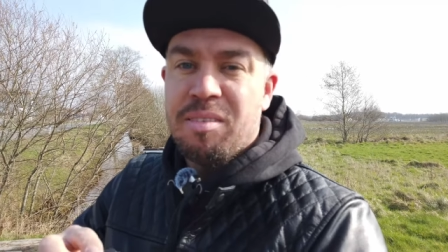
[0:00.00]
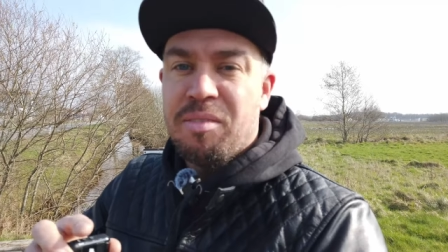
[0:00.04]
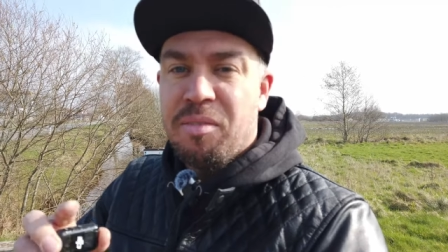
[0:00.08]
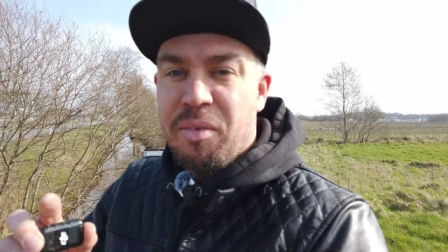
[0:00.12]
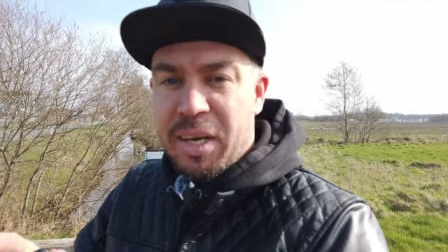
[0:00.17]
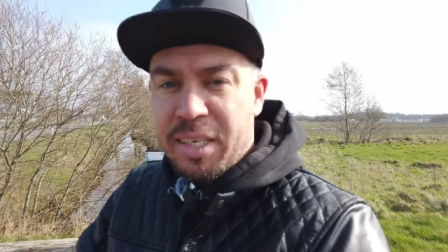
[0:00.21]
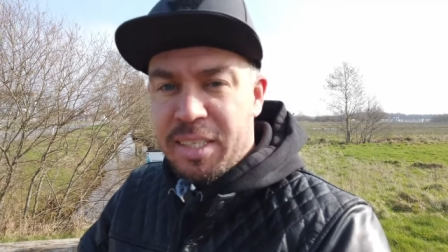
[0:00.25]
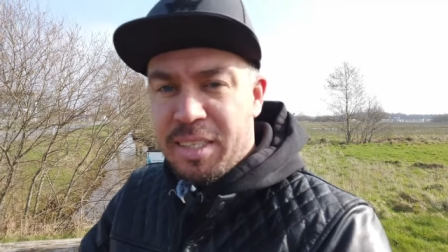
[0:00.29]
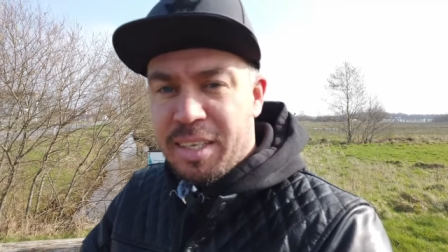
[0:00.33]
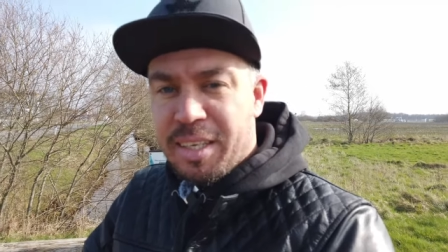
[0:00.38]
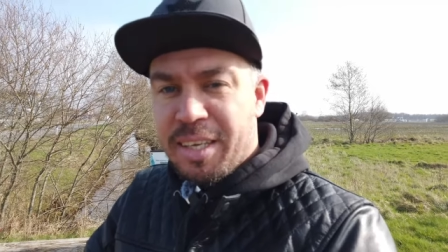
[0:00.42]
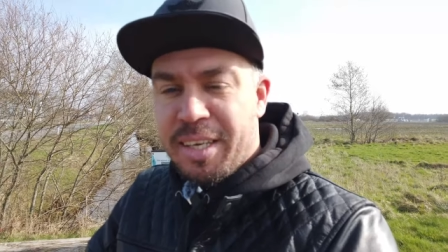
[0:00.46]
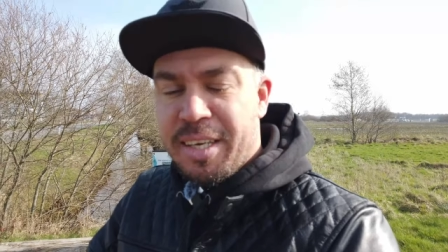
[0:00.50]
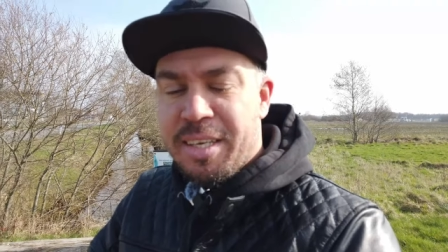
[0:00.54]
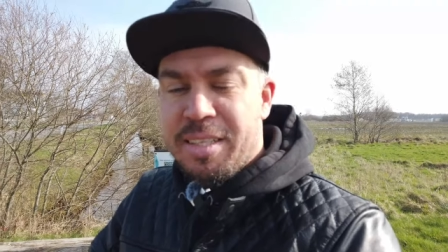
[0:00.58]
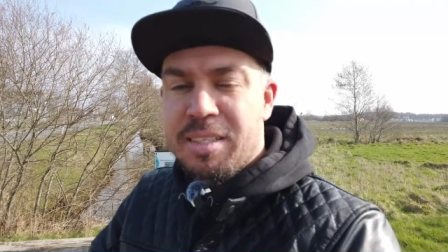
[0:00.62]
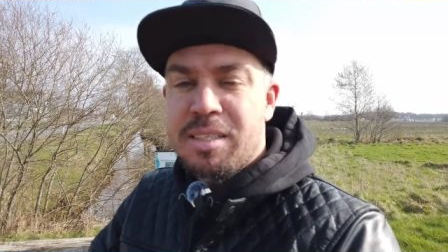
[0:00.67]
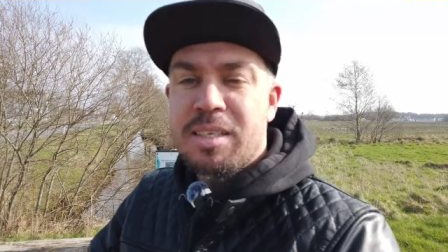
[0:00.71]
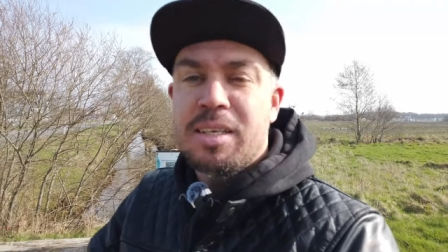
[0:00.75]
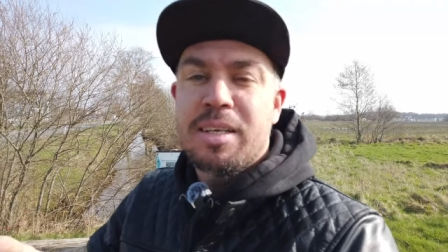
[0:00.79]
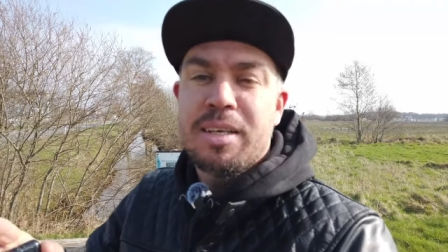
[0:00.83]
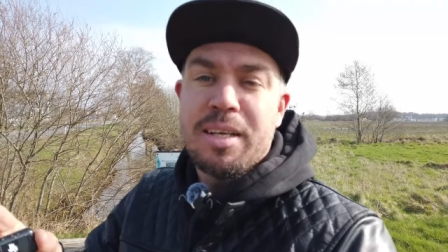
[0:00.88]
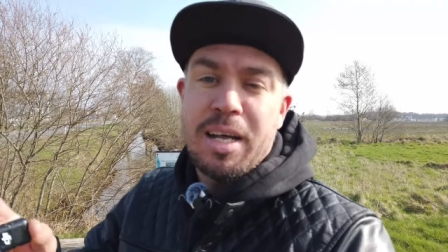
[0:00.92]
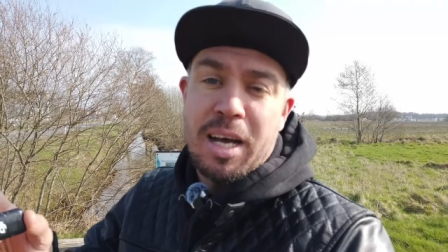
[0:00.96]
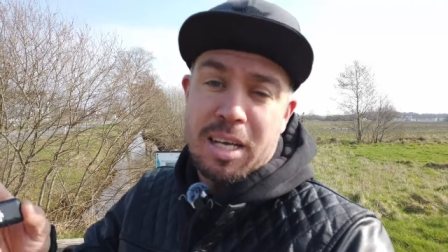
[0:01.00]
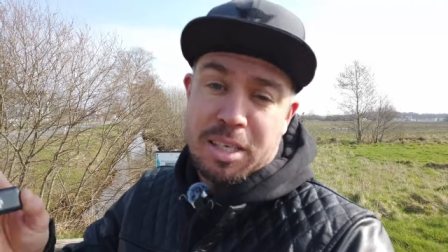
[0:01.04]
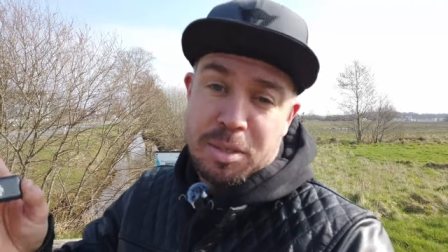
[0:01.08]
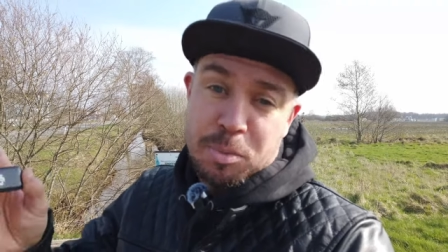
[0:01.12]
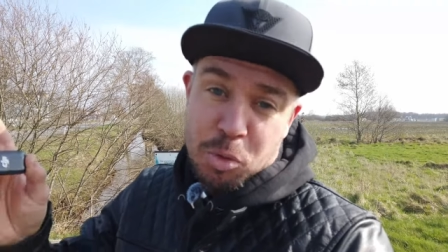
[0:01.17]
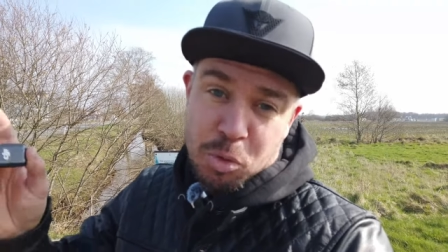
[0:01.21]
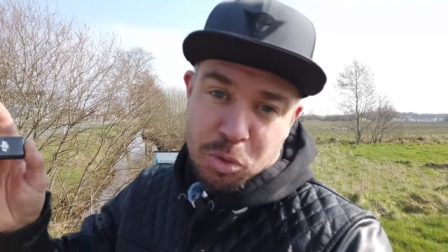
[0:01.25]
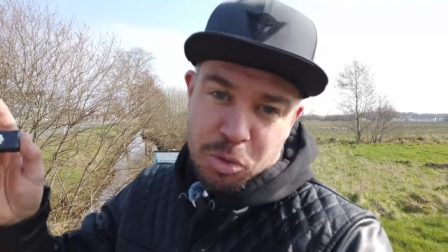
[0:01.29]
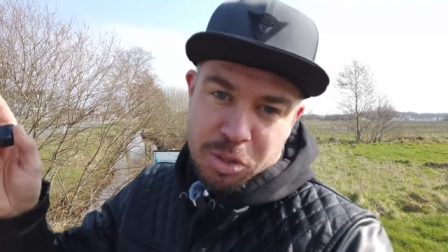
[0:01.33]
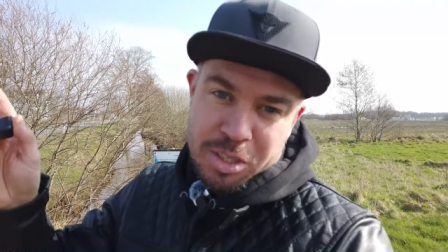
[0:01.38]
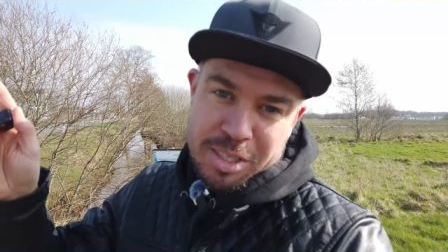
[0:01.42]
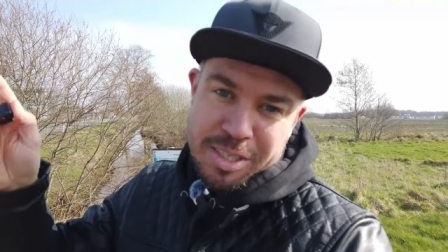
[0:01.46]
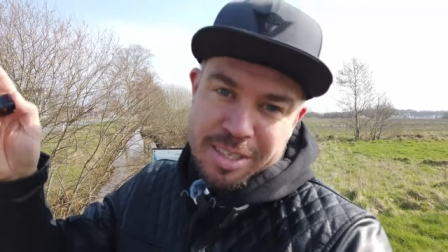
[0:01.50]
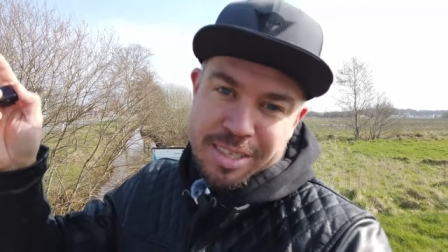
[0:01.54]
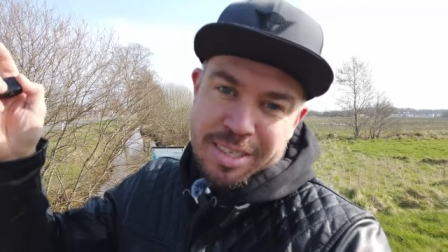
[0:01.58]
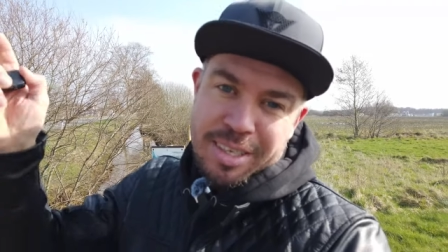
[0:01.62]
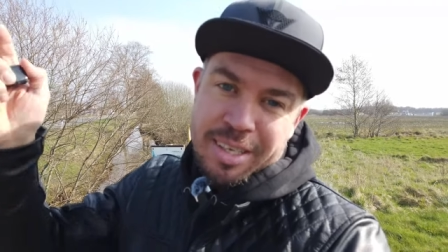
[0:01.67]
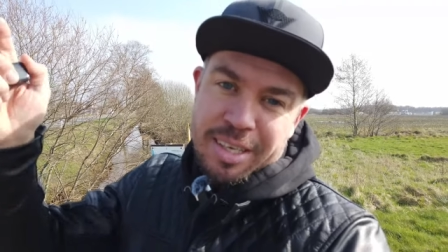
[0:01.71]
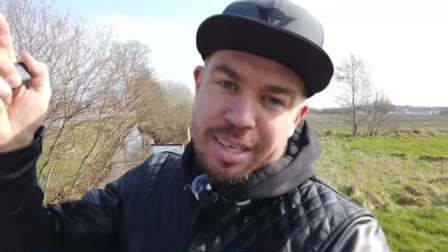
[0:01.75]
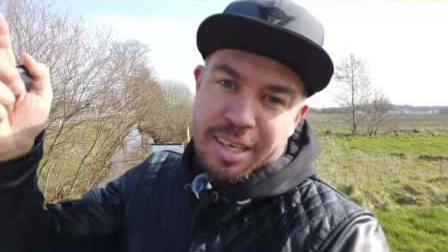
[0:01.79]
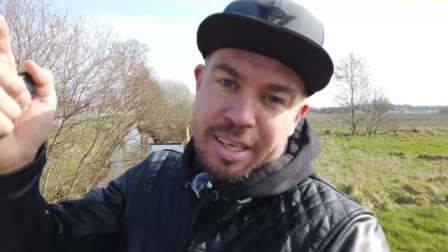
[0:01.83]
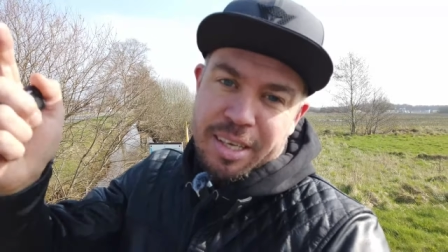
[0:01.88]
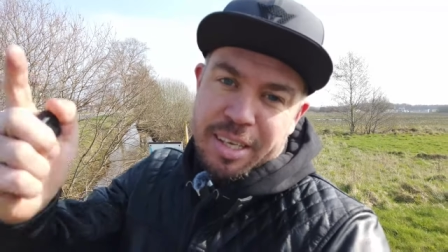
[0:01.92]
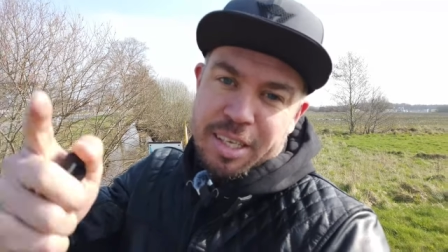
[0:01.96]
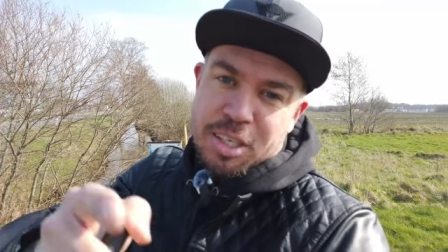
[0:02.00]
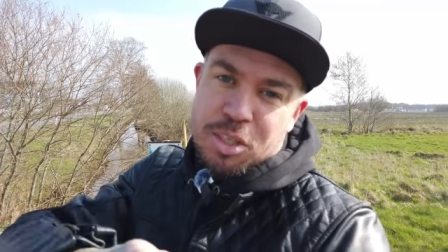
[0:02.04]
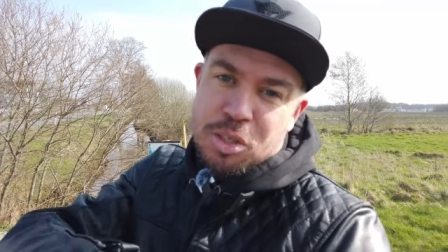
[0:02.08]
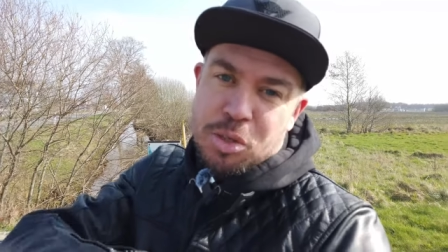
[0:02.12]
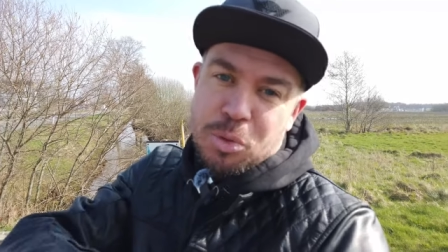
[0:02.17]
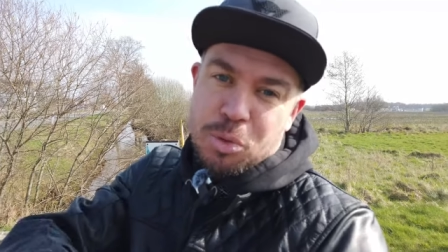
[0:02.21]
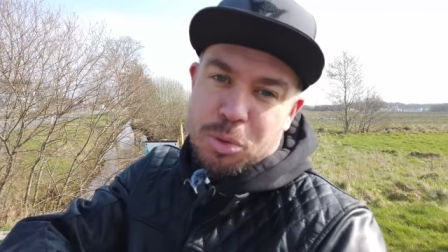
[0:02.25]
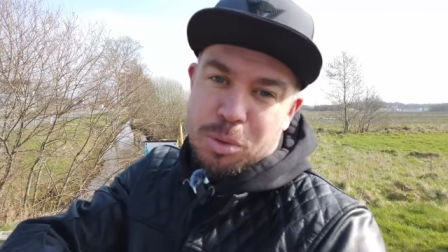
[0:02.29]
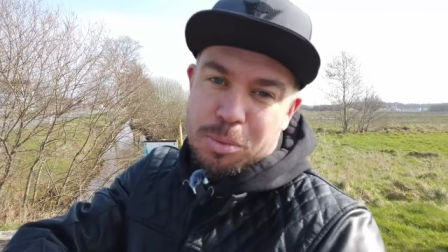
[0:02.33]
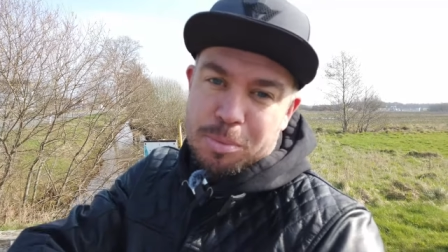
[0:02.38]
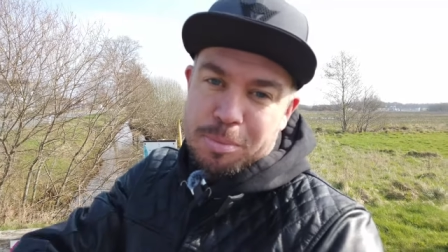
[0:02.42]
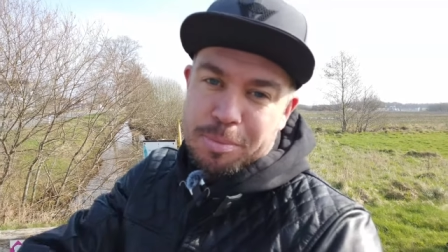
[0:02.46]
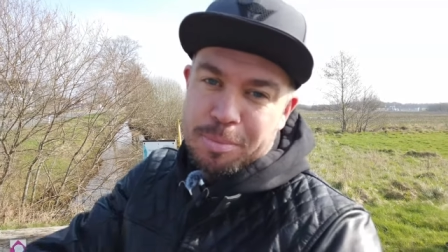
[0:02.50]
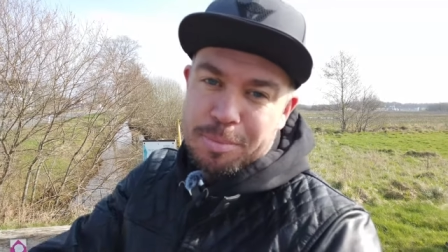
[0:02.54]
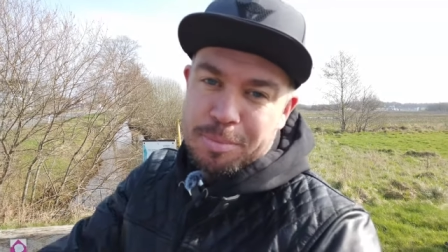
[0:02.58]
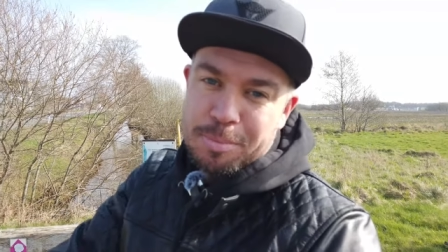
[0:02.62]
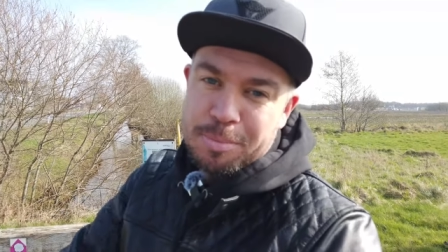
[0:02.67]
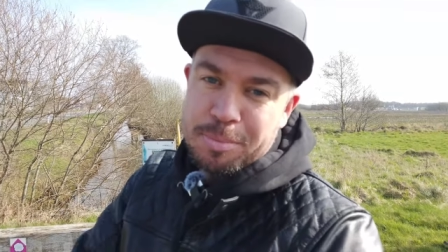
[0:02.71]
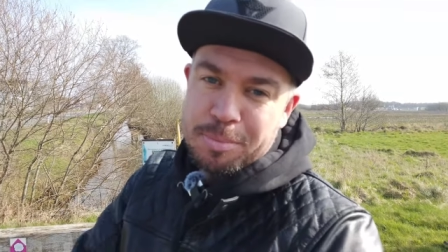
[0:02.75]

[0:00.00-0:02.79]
Weiter geht's nach dem kurzen Intro.